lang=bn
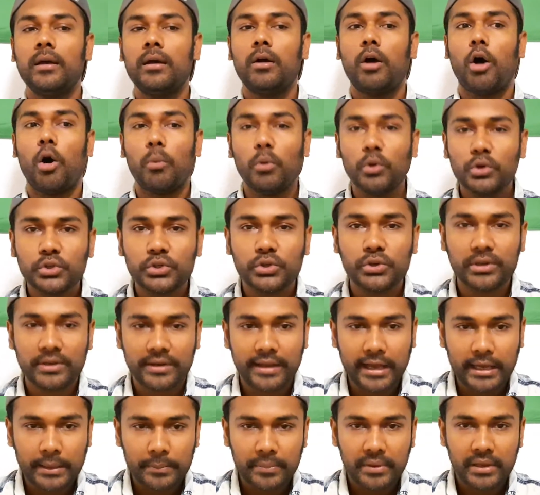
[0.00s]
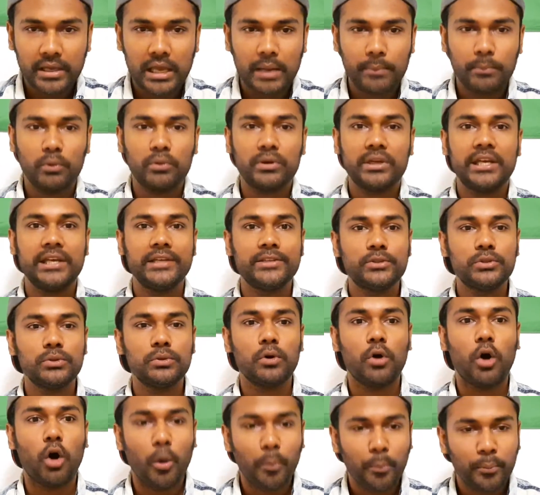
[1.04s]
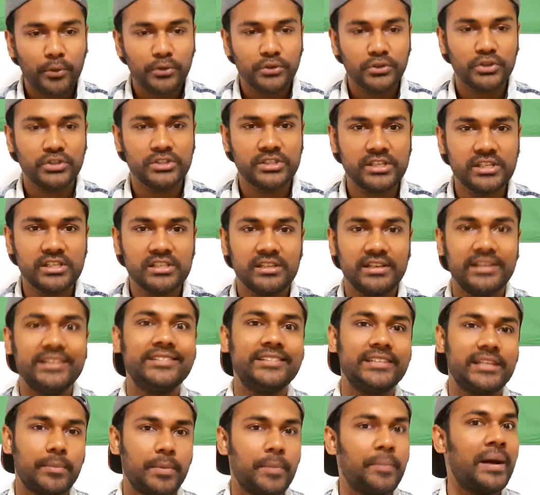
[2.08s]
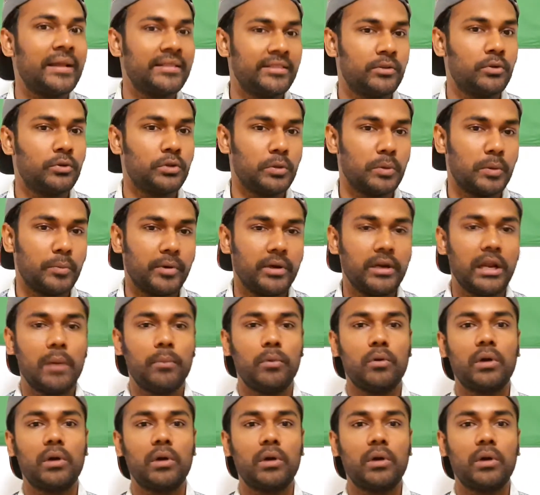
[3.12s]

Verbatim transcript: অবশ্যই লাগবে এবং কিছু অপ্রয়োজনীয় জিনিস লিস্ট থেকে আপনি বাদ করতে পারবেন এবং